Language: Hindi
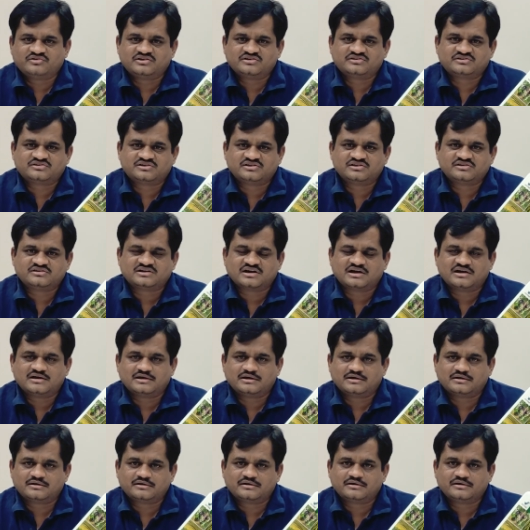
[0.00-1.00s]
वेस्टिज का
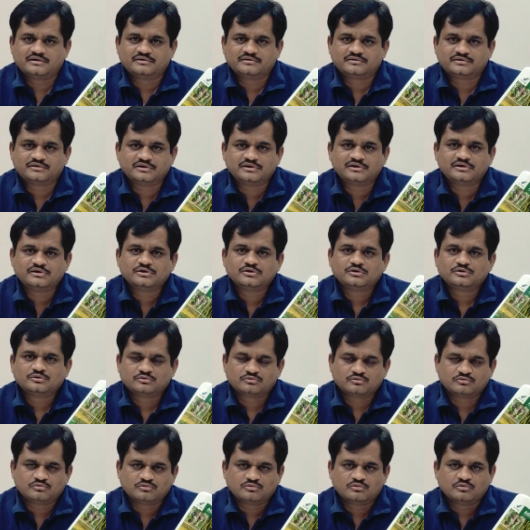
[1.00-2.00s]
एग्रीटी
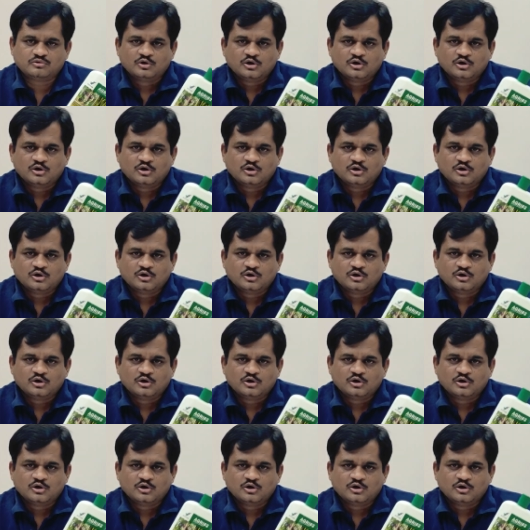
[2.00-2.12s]
टू